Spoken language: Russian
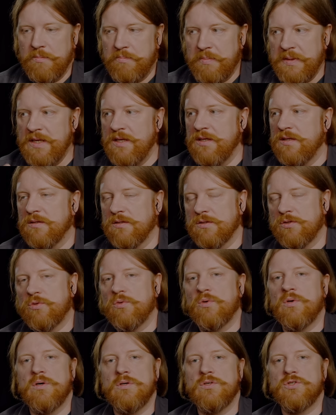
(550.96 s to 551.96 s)
и принял
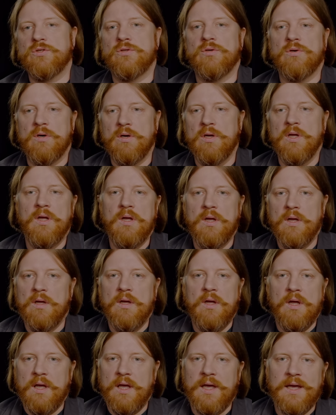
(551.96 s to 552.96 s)
то, что
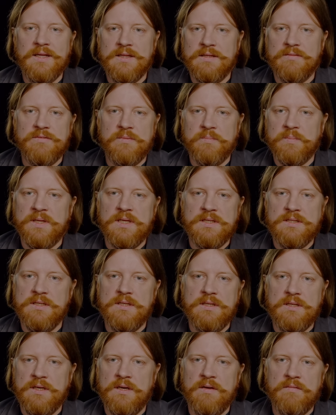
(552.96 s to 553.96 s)
это
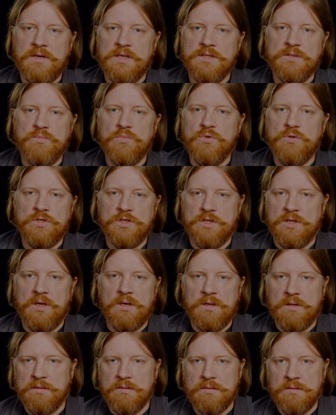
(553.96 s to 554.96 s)
воплотить
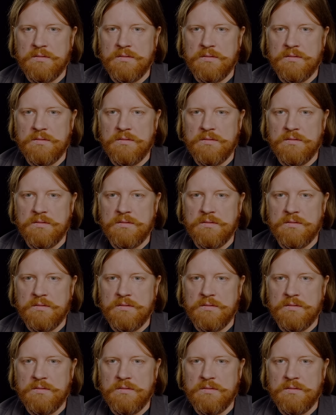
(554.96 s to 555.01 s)
невозможно.